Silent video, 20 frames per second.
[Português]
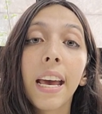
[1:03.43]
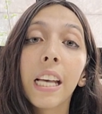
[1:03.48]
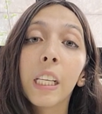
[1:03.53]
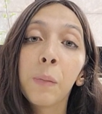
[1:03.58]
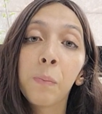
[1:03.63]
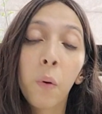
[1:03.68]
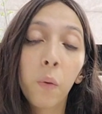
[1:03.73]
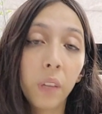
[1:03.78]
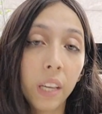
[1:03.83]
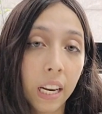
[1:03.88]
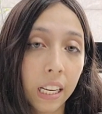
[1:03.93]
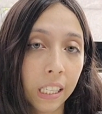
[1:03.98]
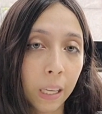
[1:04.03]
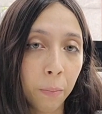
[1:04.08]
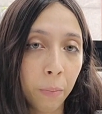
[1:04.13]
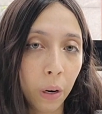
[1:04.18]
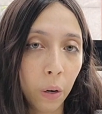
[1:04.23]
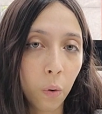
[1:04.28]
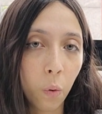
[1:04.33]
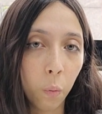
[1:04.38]
responder essa
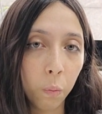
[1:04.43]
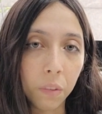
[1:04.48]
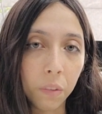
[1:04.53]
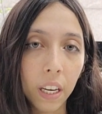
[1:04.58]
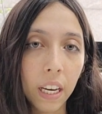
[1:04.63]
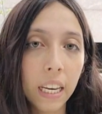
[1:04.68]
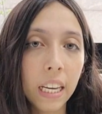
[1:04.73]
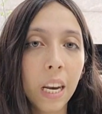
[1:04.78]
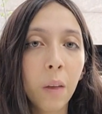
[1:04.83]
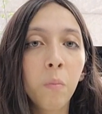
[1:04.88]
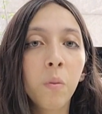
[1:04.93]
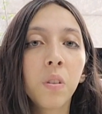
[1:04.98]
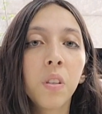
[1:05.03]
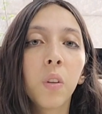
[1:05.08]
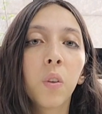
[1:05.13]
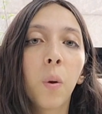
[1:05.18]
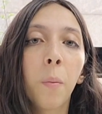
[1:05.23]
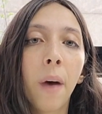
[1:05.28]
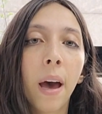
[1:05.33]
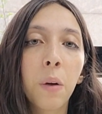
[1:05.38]
pergunta, iremos
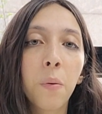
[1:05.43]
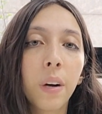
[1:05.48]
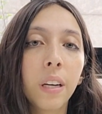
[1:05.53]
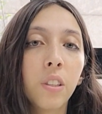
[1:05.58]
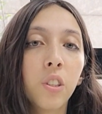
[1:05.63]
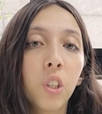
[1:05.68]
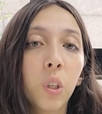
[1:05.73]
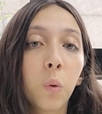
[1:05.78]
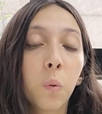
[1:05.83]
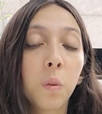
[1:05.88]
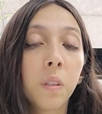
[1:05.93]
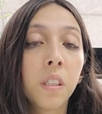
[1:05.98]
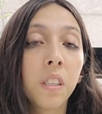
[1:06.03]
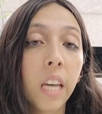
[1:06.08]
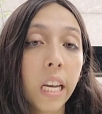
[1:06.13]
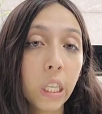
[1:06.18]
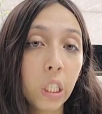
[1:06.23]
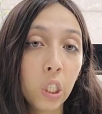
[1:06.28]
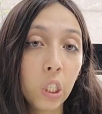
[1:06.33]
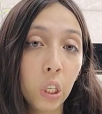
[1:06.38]
retomar um artigo
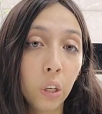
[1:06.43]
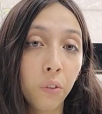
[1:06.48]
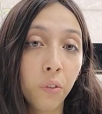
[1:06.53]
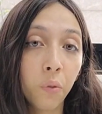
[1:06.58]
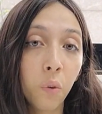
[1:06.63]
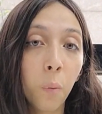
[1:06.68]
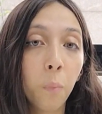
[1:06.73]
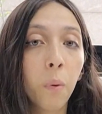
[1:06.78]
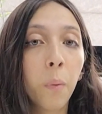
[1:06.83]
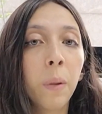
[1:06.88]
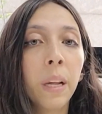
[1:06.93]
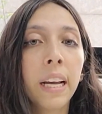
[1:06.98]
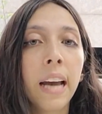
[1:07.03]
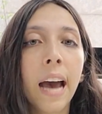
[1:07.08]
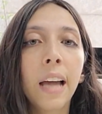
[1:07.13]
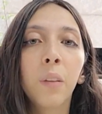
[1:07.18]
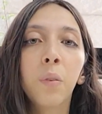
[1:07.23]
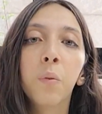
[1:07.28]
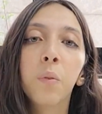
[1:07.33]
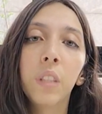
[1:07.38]
científico
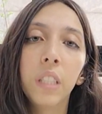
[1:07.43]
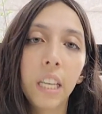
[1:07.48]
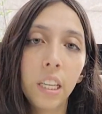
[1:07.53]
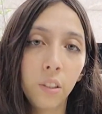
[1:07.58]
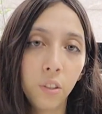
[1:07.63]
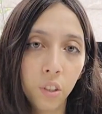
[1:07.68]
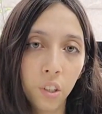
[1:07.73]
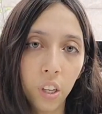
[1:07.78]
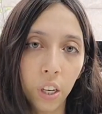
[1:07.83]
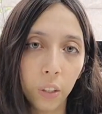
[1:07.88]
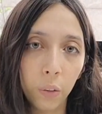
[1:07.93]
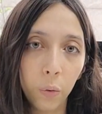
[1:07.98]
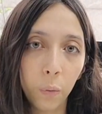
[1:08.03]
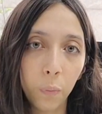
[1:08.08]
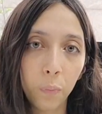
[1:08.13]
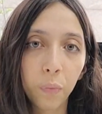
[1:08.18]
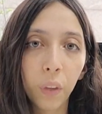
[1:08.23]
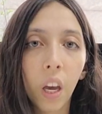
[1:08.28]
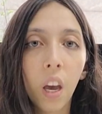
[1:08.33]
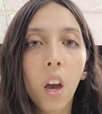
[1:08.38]
publicado neste ano.
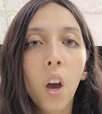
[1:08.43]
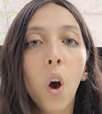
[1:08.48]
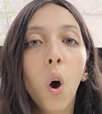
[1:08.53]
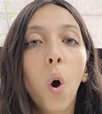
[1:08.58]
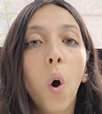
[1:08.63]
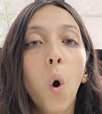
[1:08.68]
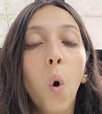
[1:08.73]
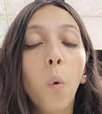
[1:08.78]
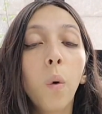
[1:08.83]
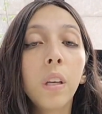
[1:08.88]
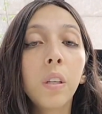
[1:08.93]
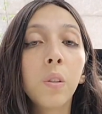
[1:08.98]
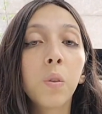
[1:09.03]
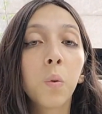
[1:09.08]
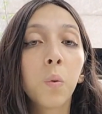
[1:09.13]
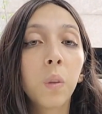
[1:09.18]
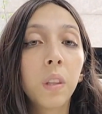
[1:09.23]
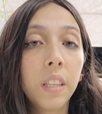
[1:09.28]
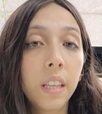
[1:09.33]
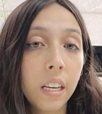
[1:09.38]
Um
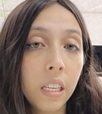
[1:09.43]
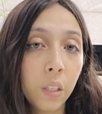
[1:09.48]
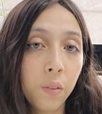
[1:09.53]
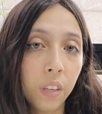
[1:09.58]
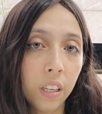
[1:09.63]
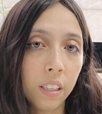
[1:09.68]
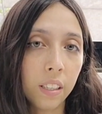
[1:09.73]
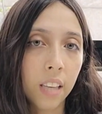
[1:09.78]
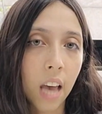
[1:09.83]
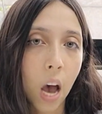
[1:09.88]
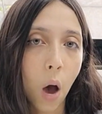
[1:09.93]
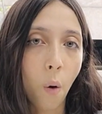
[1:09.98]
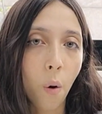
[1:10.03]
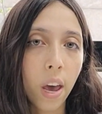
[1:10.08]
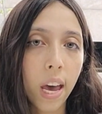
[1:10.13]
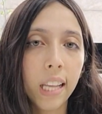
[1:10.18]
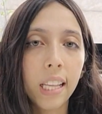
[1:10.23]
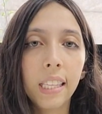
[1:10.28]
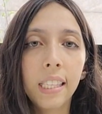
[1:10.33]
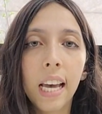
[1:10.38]
estudo transversal
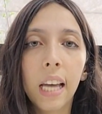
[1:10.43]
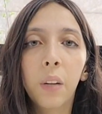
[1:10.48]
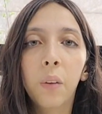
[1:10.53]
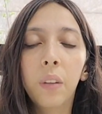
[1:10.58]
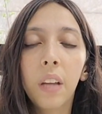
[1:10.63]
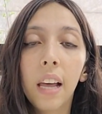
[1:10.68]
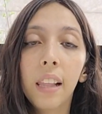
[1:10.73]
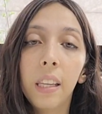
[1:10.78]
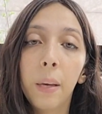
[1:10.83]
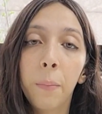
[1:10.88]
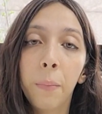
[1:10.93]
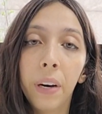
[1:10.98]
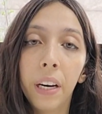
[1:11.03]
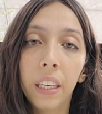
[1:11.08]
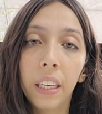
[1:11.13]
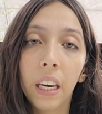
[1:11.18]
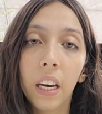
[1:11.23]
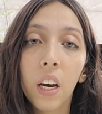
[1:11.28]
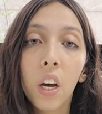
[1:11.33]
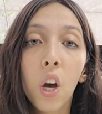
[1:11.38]
realizado na
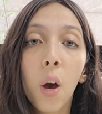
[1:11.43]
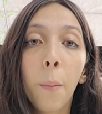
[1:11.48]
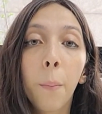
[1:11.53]
Alemanha